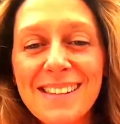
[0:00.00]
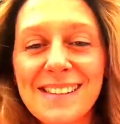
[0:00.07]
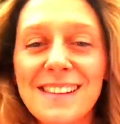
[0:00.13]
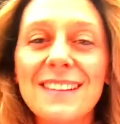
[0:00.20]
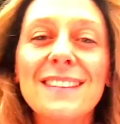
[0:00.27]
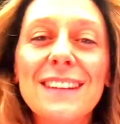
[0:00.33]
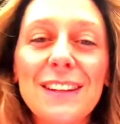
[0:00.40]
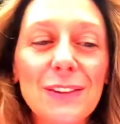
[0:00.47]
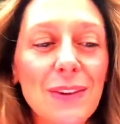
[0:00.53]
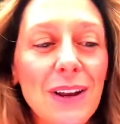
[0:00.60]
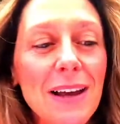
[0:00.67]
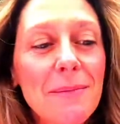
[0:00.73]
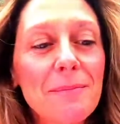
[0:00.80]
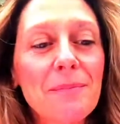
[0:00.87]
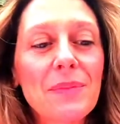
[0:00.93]
si
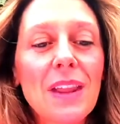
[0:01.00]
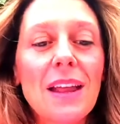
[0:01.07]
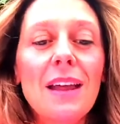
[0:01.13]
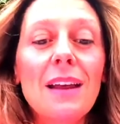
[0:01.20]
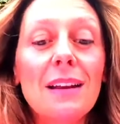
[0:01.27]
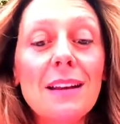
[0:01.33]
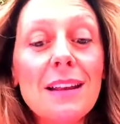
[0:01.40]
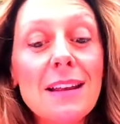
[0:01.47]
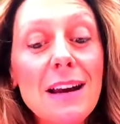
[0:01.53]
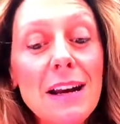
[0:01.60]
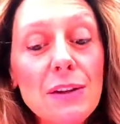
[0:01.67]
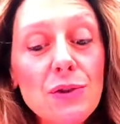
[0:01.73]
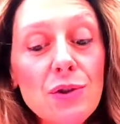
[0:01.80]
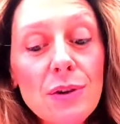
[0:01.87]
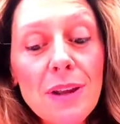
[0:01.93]
intitola Le
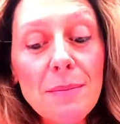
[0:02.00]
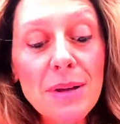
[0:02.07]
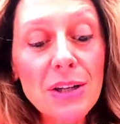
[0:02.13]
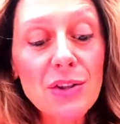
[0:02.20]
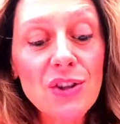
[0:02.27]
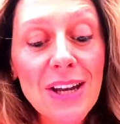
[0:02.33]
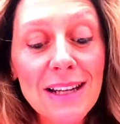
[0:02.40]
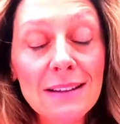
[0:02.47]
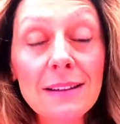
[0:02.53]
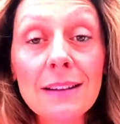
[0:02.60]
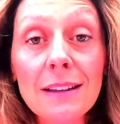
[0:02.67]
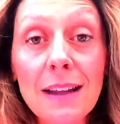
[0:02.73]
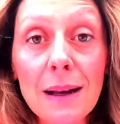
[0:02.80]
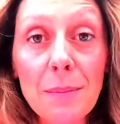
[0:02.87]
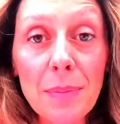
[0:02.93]
religioni emergenti
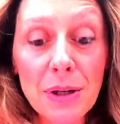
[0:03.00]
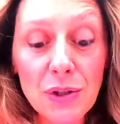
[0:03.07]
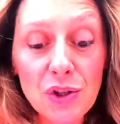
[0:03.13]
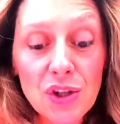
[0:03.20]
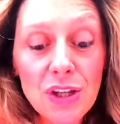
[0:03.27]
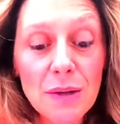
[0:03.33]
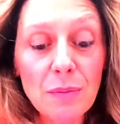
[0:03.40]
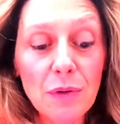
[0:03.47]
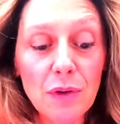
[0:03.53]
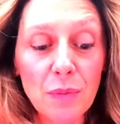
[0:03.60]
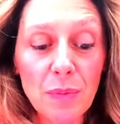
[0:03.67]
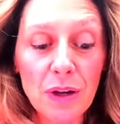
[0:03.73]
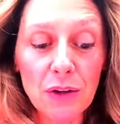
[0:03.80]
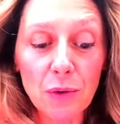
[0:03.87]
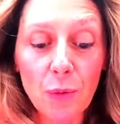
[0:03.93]
dal principio
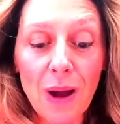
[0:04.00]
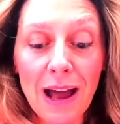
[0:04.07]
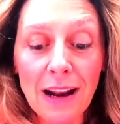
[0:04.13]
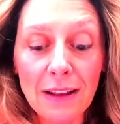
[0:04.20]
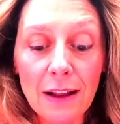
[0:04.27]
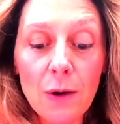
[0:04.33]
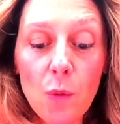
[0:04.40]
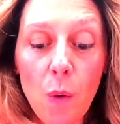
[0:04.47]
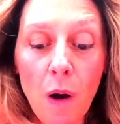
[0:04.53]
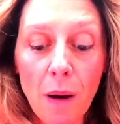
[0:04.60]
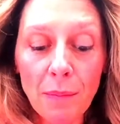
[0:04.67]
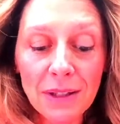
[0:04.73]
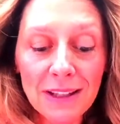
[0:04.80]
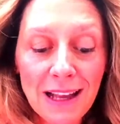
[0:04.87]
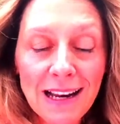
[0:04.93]
spirituale
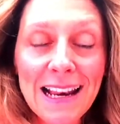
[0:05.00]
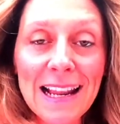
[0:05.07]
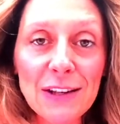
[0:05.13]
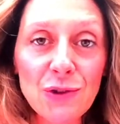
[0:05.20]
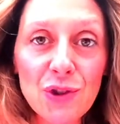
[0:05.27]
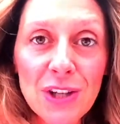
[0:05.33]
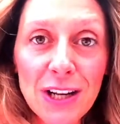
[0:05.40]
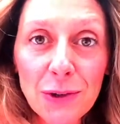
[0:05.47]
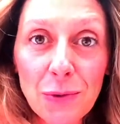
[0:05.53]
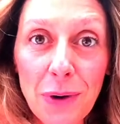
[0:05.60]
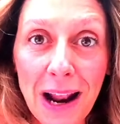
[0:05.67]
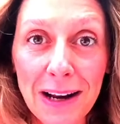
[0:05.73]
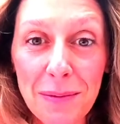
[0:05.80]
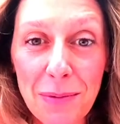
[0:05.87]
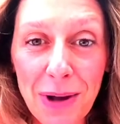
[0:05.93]
dell'uomo e dalle leggi
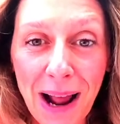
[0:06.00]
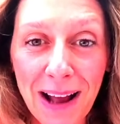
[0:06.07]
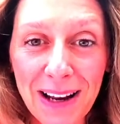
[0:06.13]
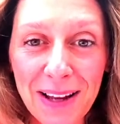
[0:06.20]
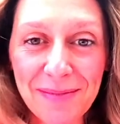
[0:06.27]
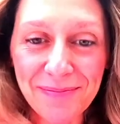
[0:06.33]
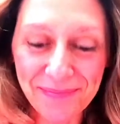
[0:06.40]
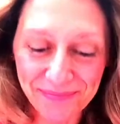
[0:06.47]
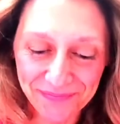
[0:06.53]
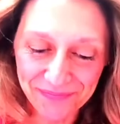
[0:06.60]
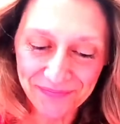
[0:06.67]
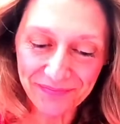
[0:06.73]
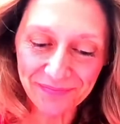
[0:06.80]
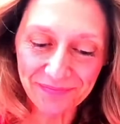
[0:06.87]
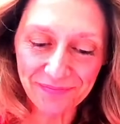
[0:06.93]
naturali morali.
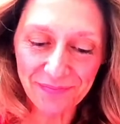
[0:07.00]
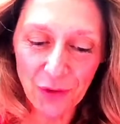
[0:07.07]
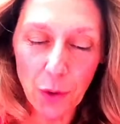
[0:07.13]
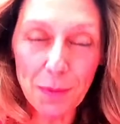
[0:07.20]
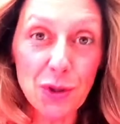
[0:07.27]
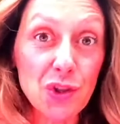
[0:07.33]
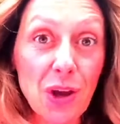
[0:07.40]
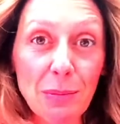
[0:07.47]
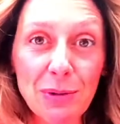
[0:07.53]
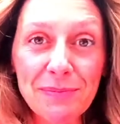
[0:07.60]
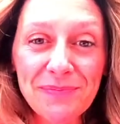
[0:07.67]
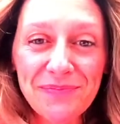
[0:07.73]
Cominciamo.